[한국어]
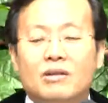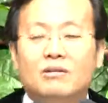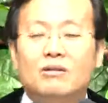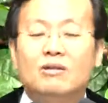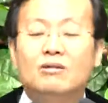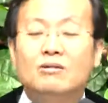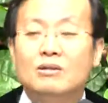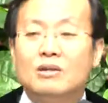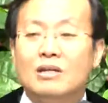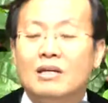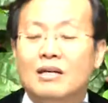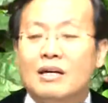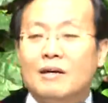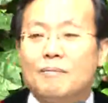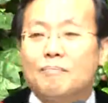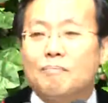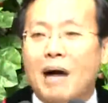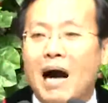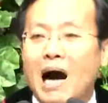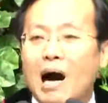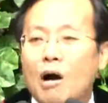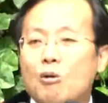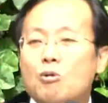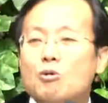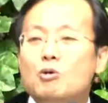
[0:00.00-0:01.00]
그러나
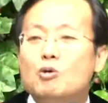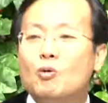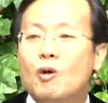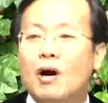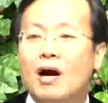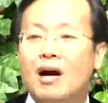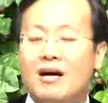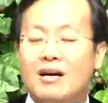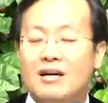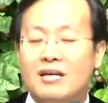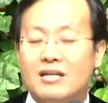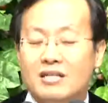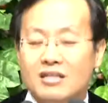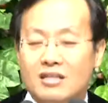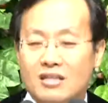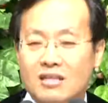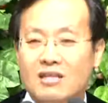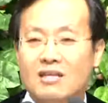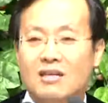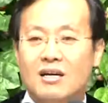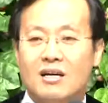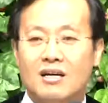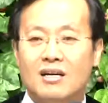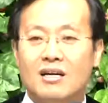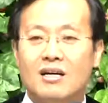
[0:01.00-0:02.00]
그 하나님을
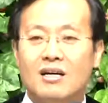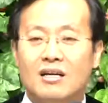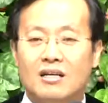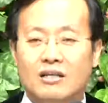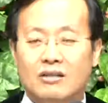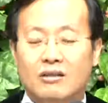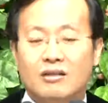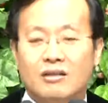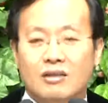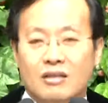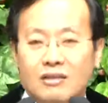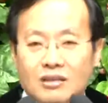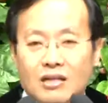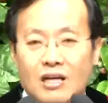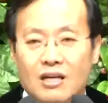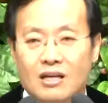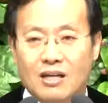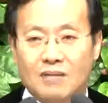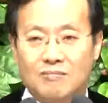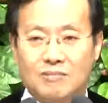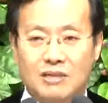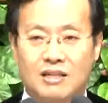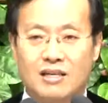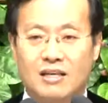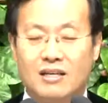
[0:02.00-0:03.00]
섬겼던
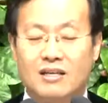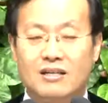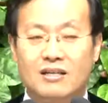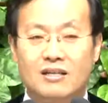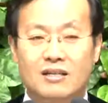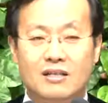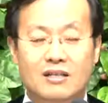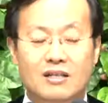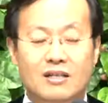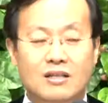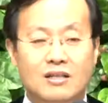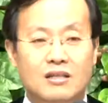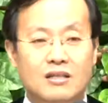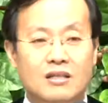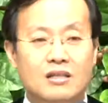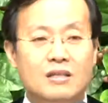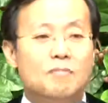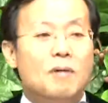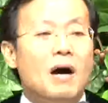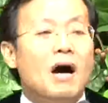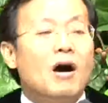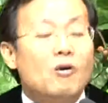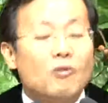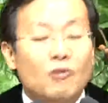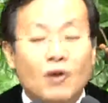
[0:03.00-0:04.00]
바울과
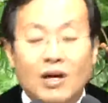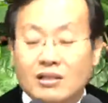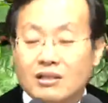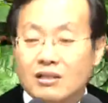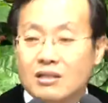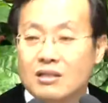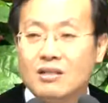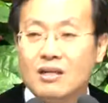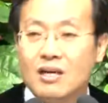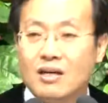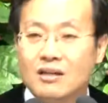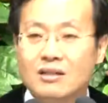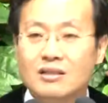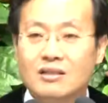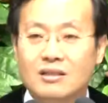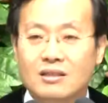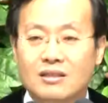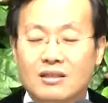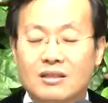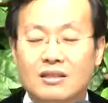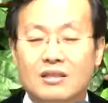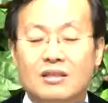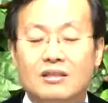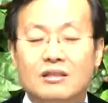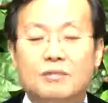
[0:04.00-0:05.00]
신라가 여기 등장을
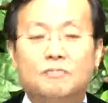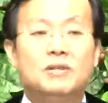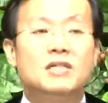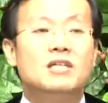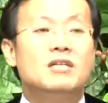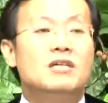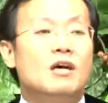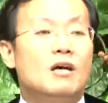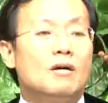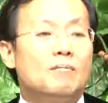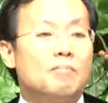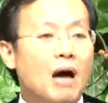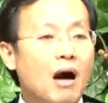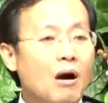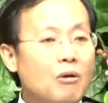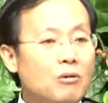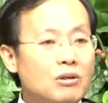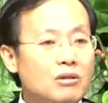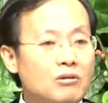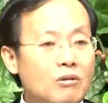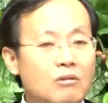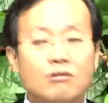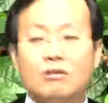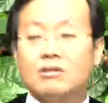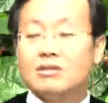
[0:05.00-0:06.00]
합니다. 이 바울과